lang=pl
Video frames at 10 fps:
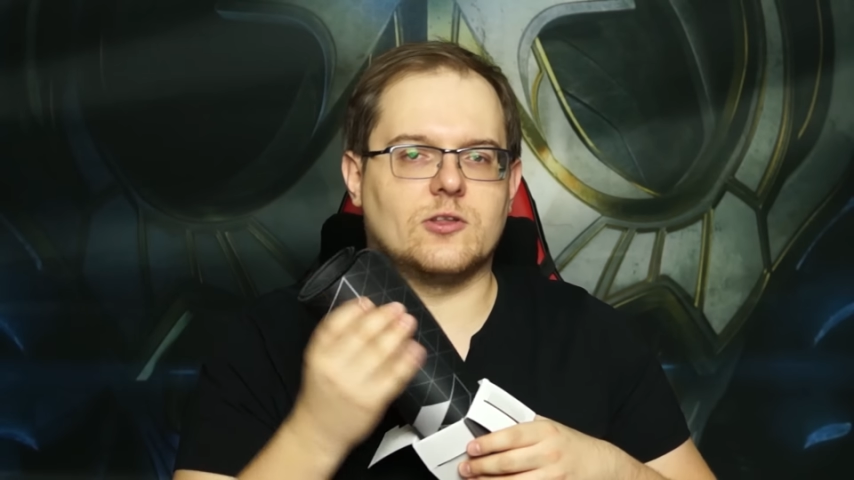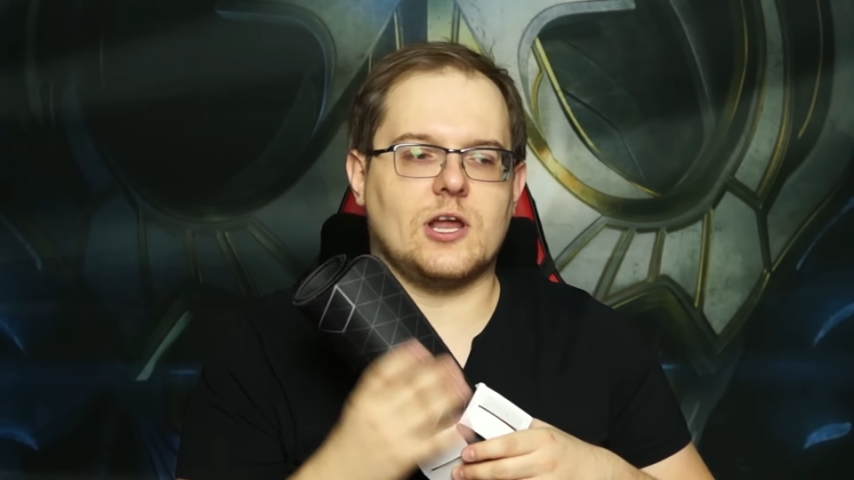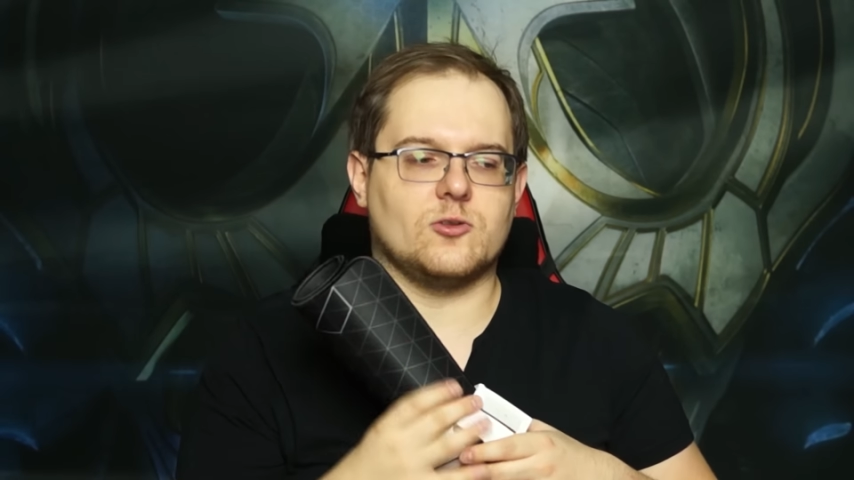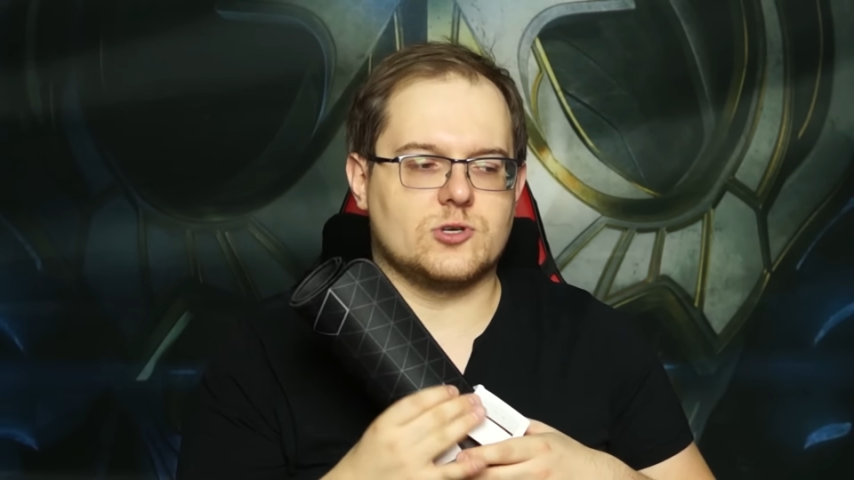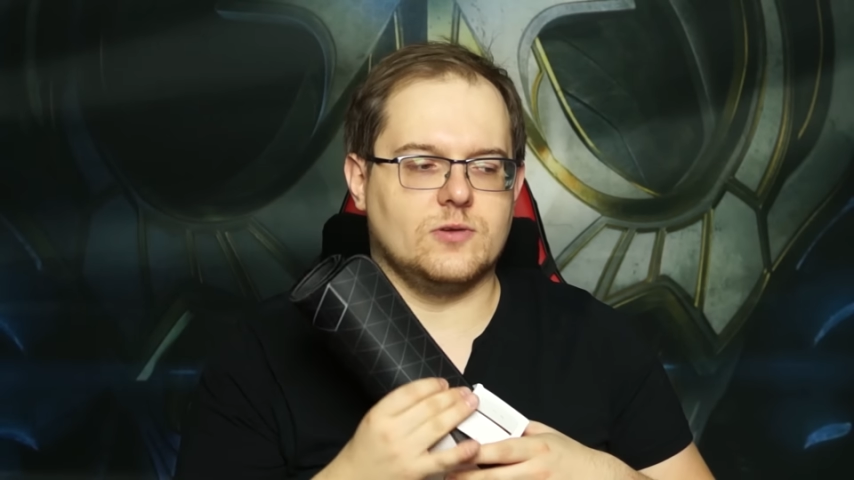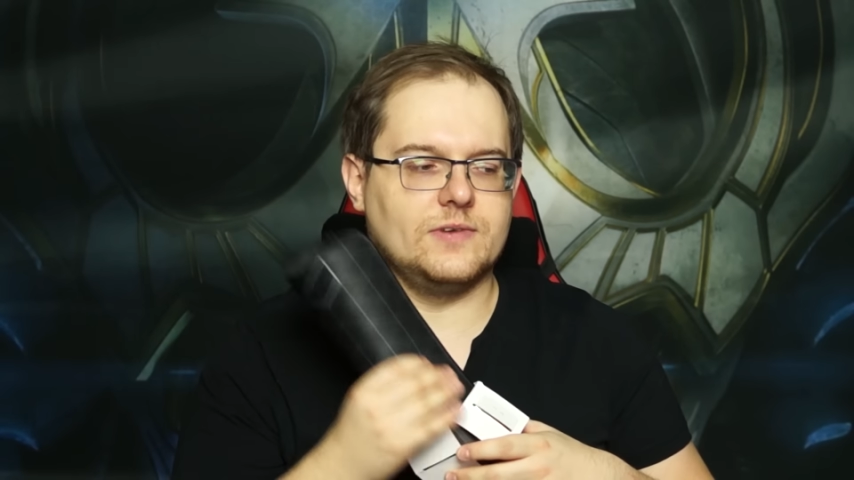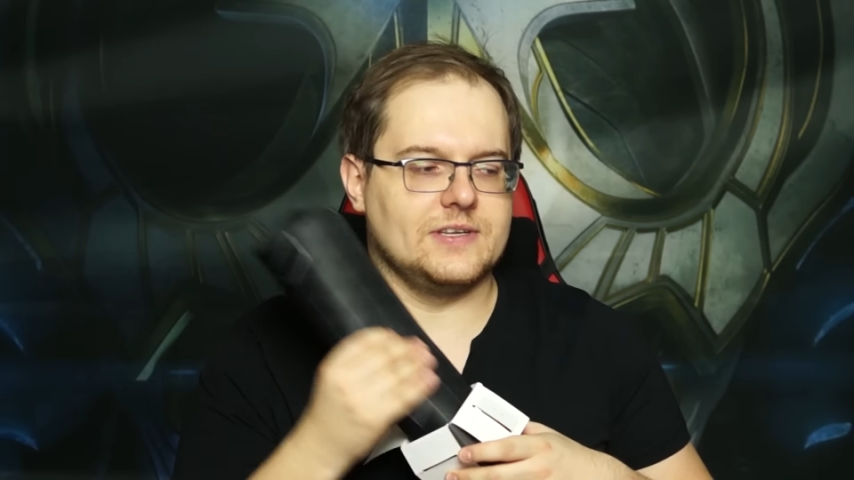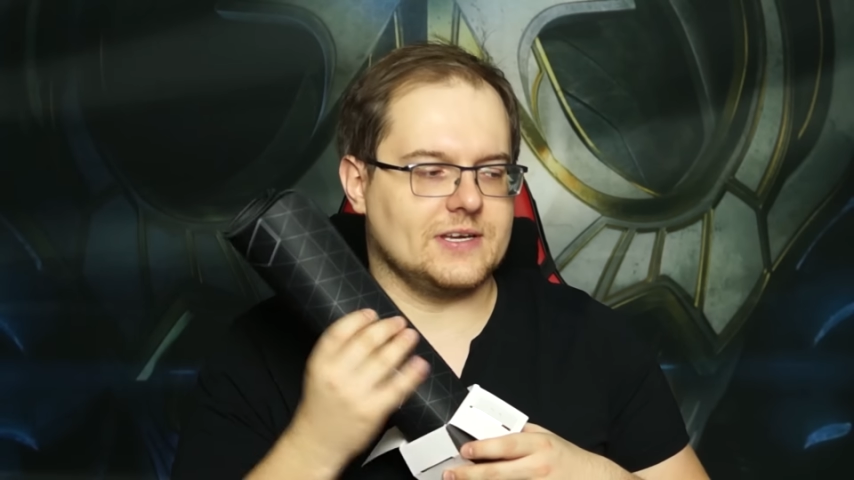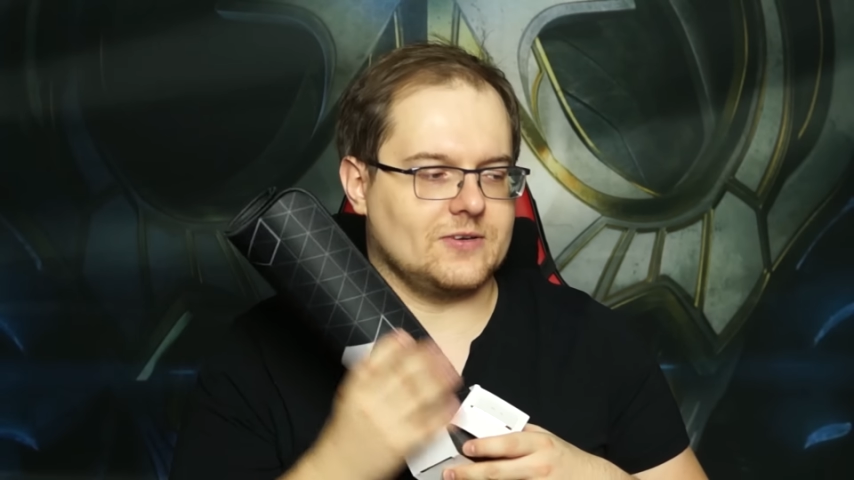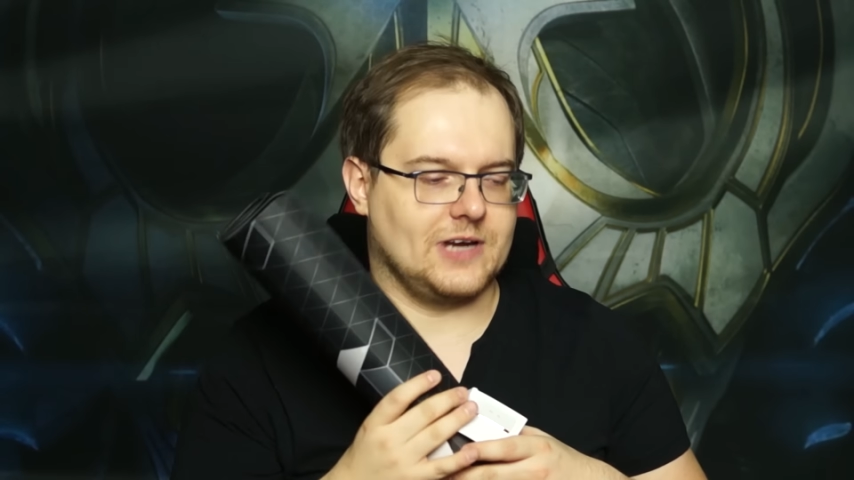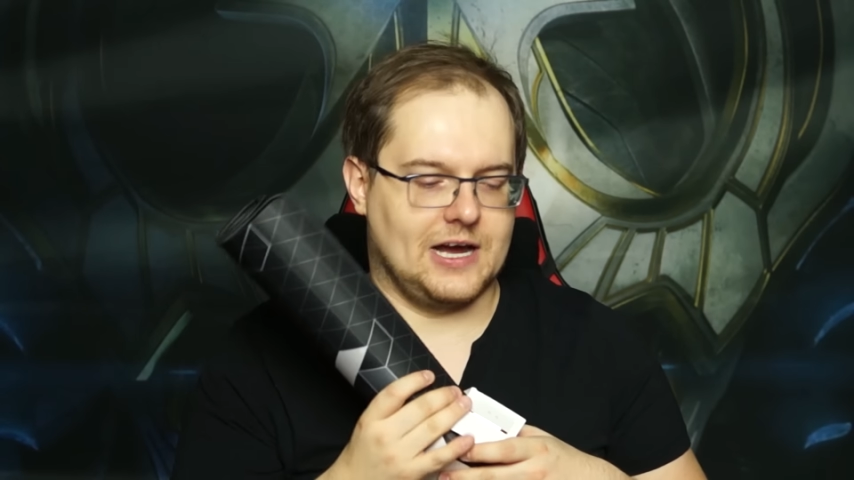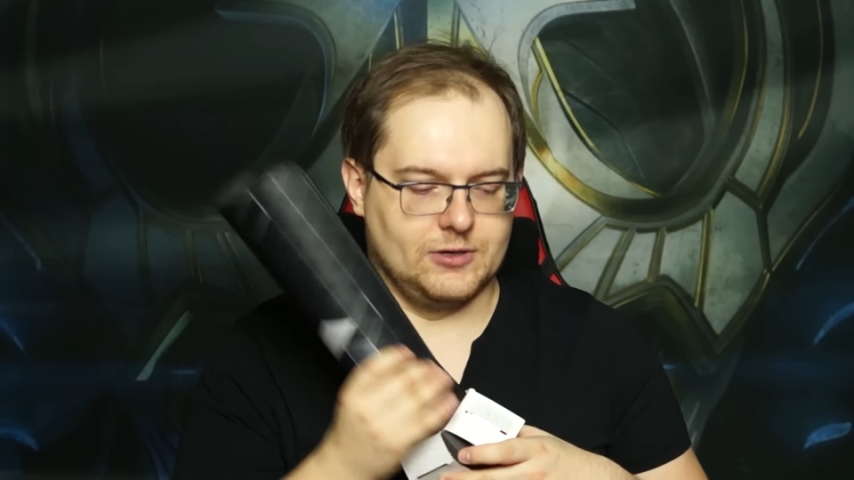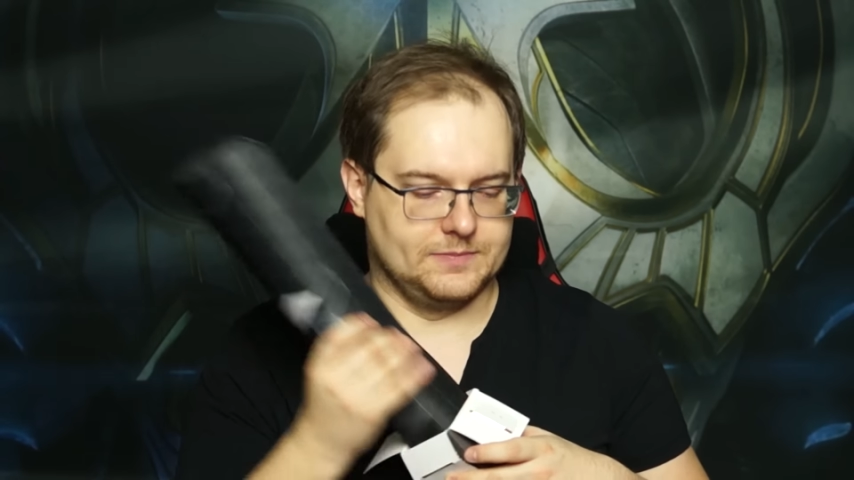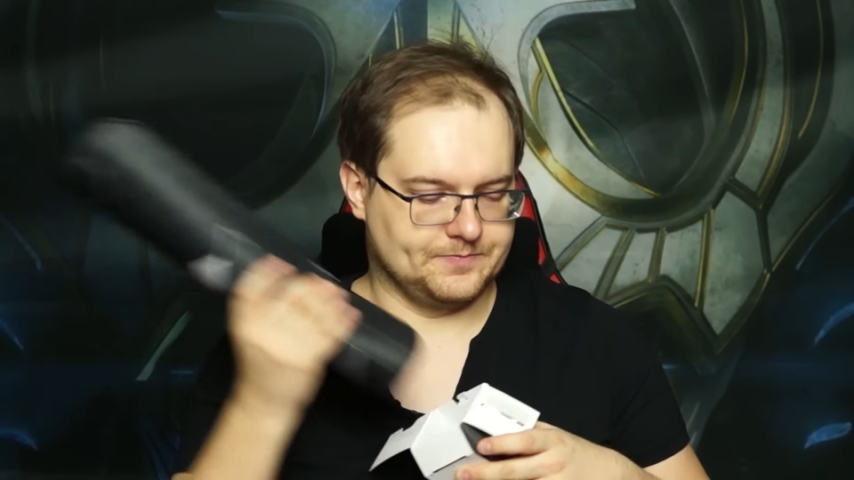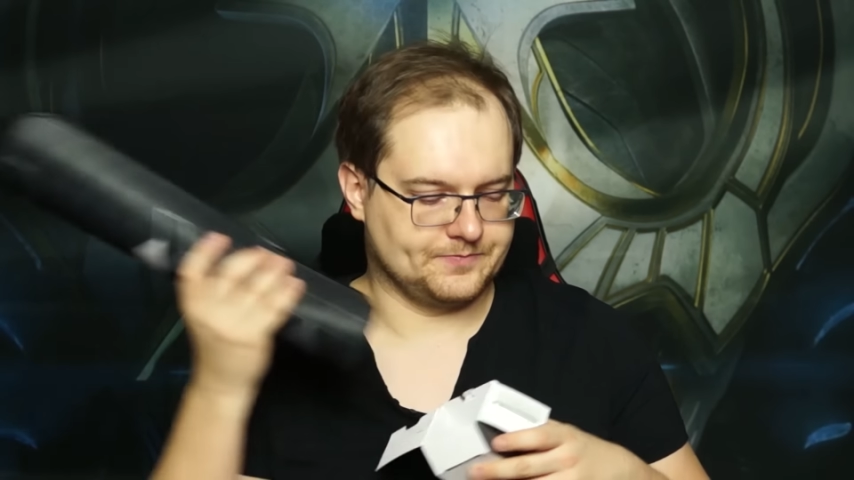od razu się w niej zakochałem.